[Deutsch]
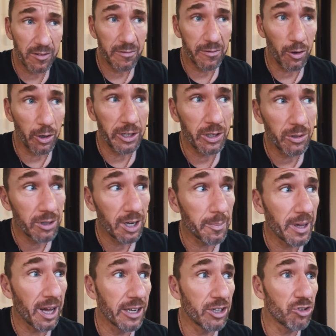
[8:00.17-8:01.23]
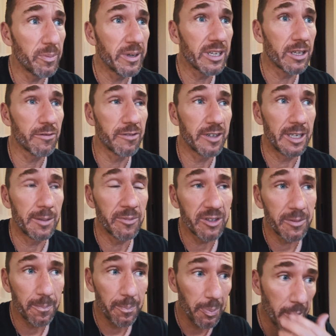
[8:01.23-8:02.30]
Freunde, und habe gar nicht mitgefilmt.
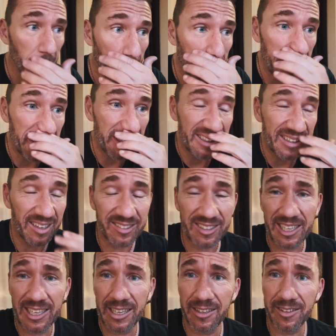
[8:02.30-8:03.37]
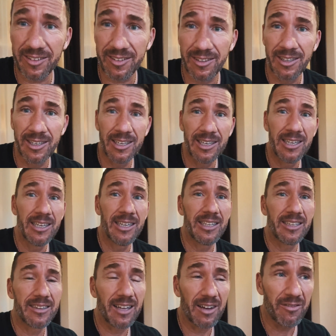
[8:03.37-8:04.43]
Das Ding ist,
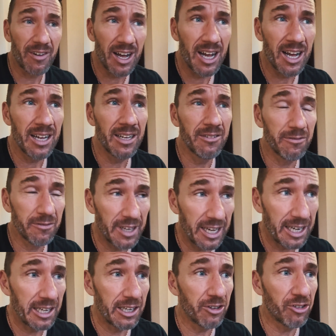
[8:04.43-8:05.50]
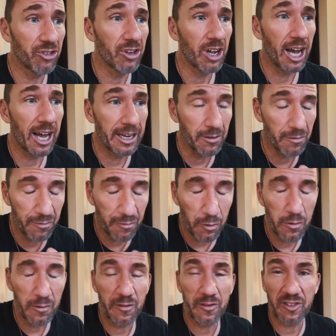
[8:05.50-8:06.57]
da war wirklich ein
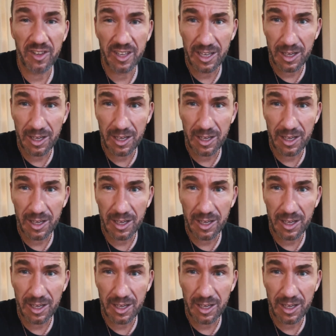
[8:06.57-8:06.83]
50